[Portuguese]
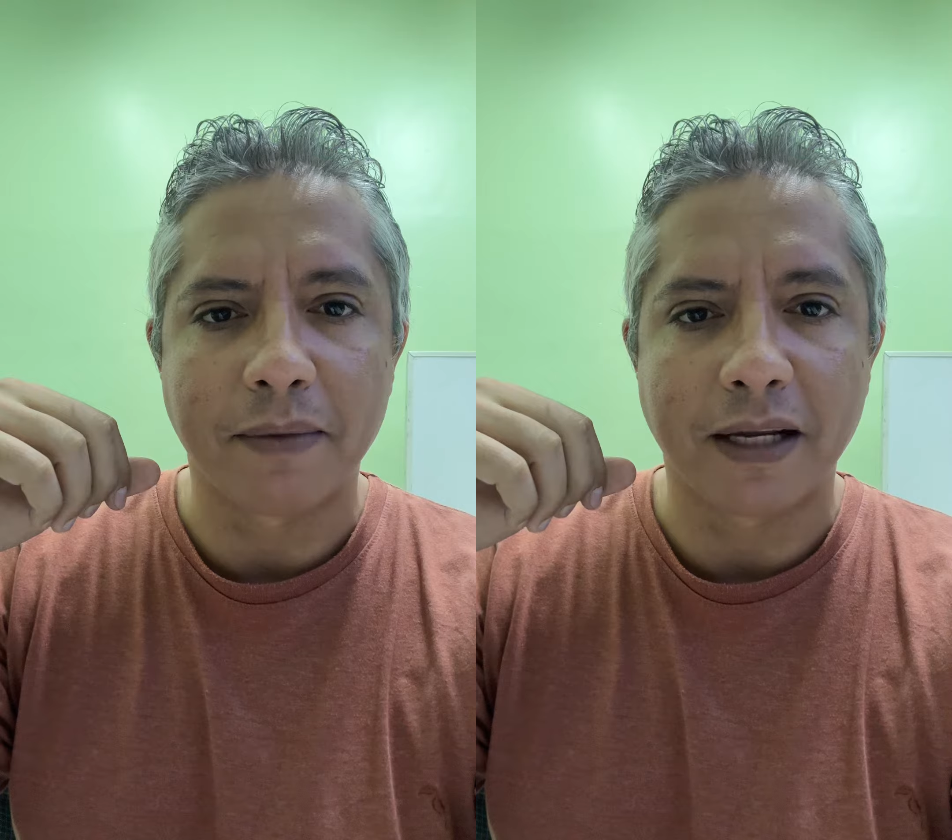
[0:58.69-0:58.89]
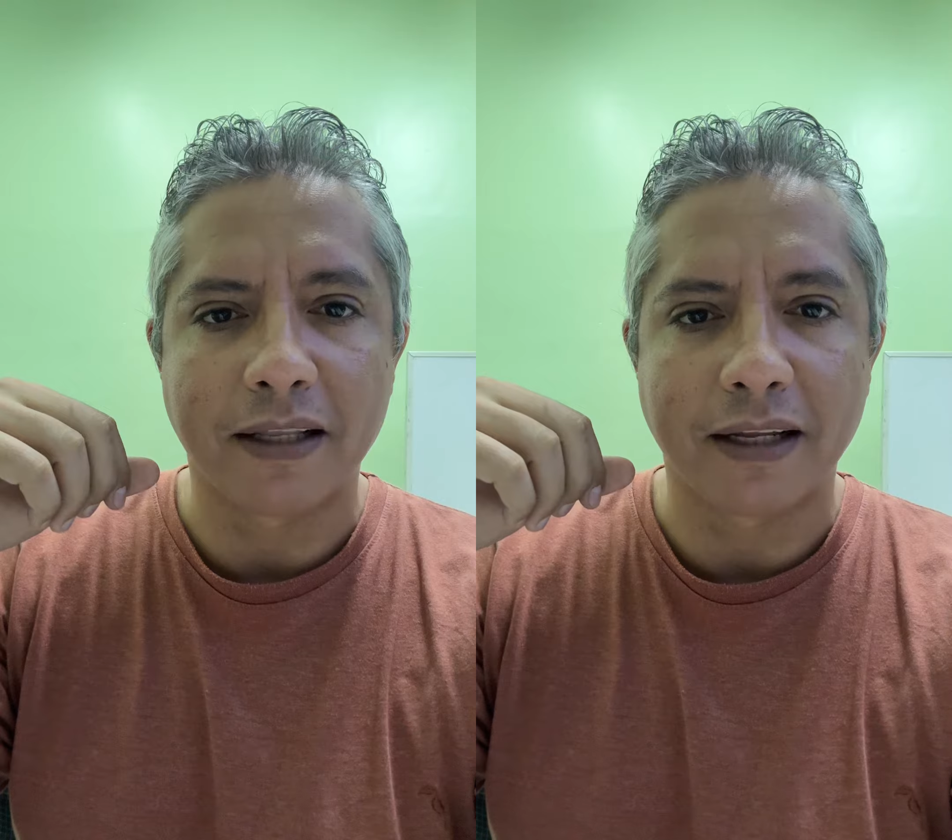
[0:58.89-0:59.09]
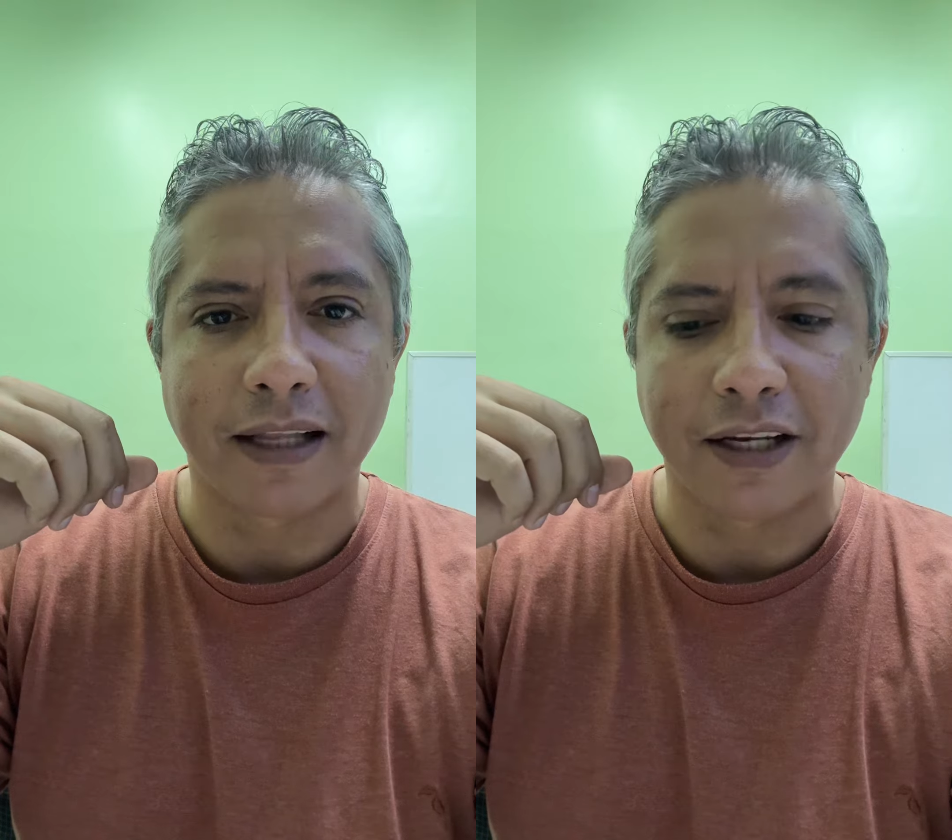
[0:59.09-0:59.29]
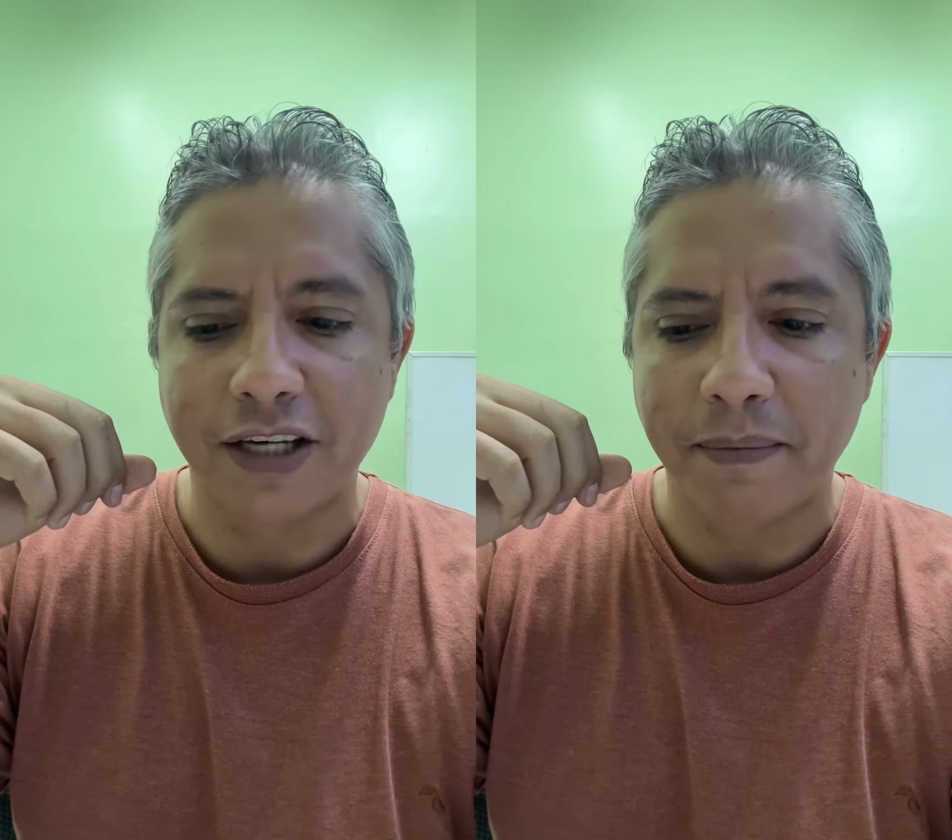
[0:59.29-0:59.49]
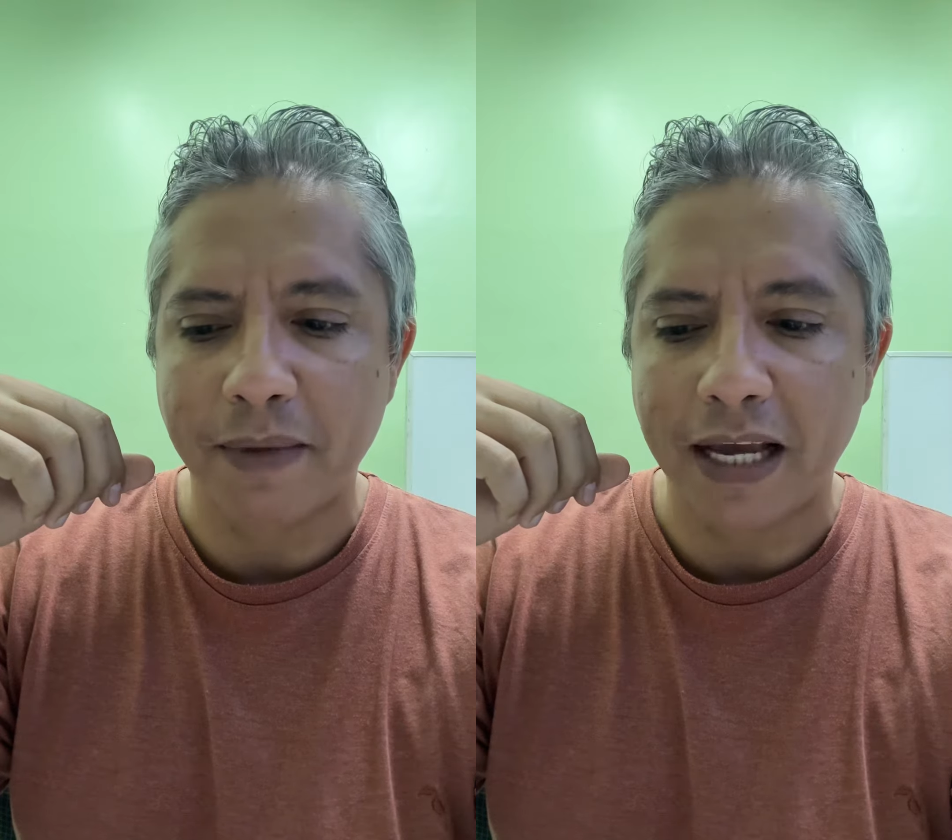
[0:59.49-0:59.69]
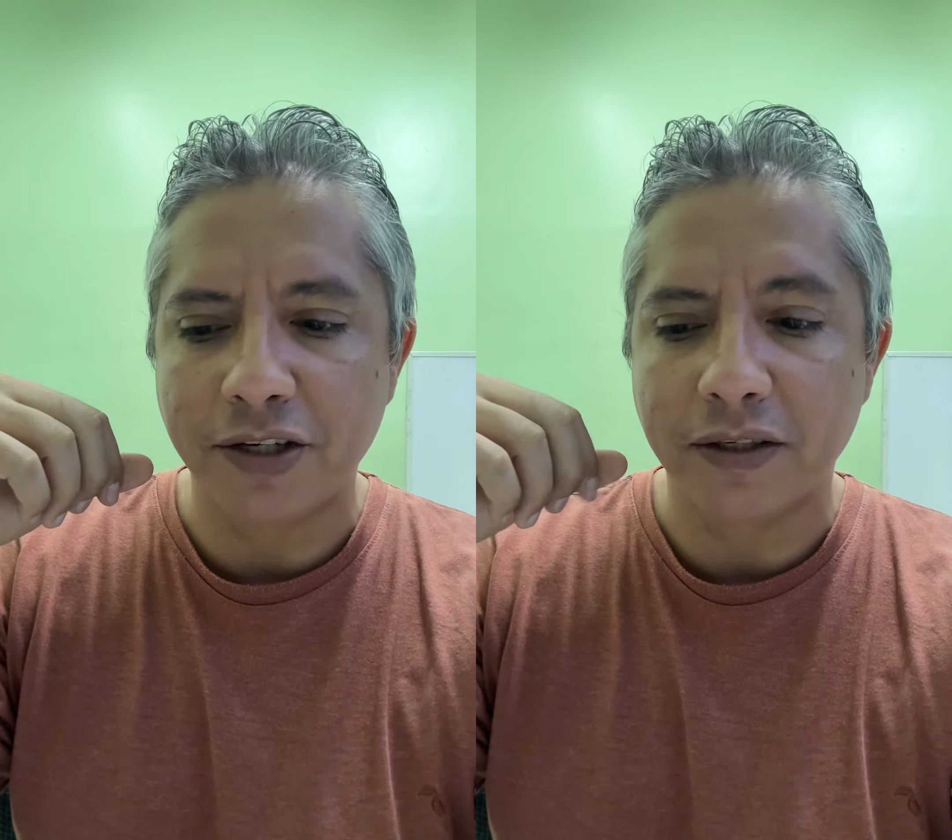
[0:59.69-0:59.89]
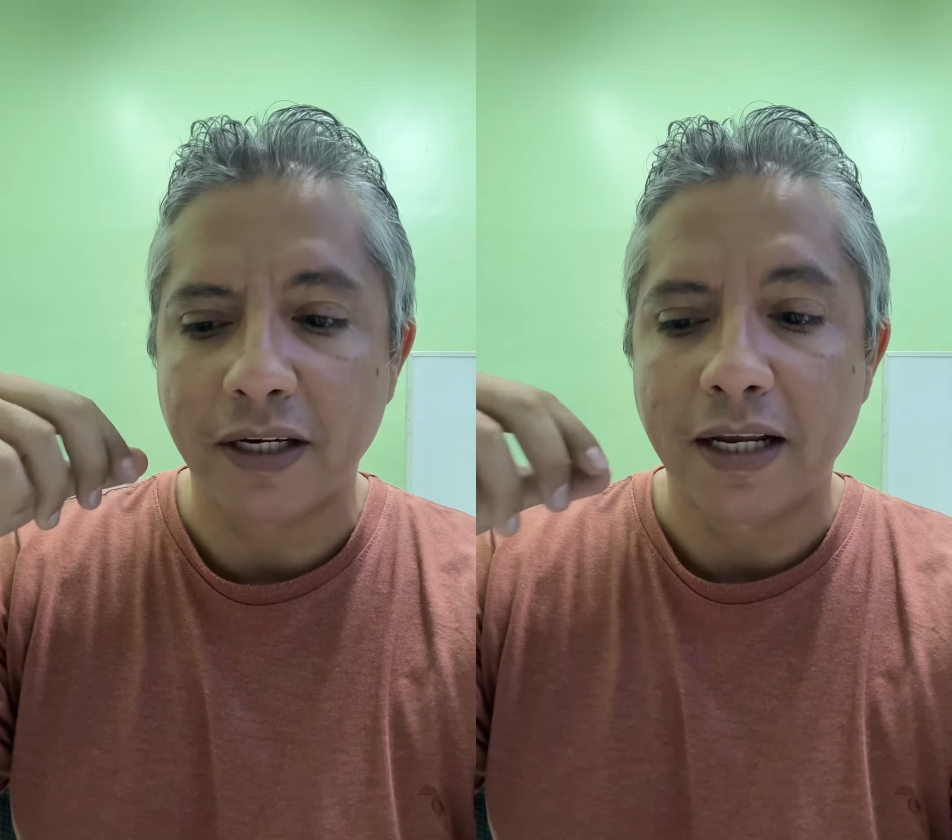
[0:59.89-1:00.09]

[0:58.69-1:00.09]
para tratar diabético,